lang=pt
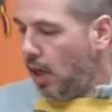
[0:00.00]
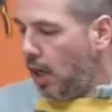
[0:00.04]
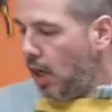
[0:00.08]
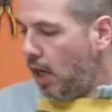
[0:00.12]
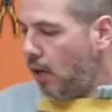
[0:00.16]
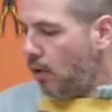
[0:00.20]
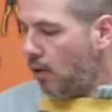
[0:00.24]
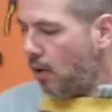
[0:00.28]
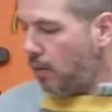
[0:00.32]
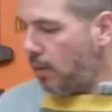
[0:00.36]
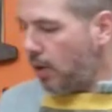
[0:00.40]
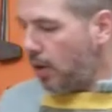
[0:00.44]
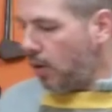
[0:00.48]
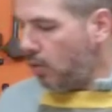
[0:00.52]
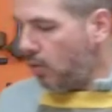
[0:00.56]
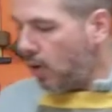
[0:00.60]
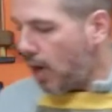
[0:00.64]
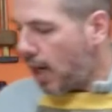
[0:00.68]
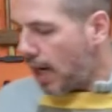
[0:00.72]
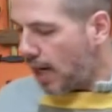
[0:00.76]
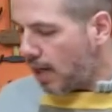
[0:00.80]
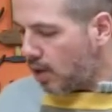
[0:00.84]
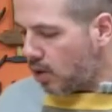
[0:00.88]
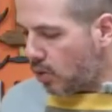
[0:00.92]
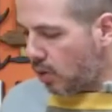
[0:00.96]
Eu abri um
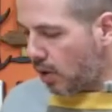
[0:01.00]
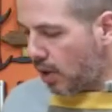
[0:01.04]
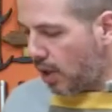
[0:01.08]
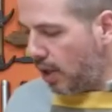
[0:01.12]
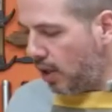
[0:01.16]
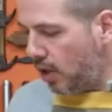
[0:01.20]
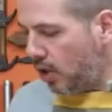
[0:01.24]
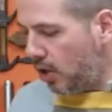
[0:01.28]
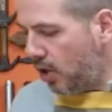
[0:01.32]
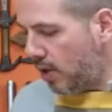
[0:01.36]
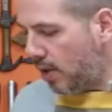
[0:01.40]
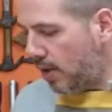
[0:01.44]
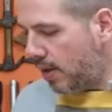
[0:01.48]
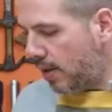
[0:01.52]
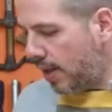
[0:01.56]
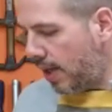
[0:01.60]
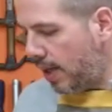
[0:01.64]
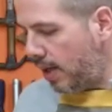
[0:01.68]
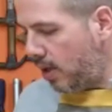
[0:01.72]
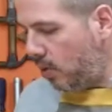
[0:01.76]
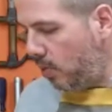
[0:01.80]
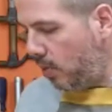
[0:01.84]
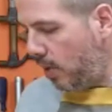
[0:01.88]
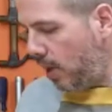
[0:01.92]
rasgo aqui de 6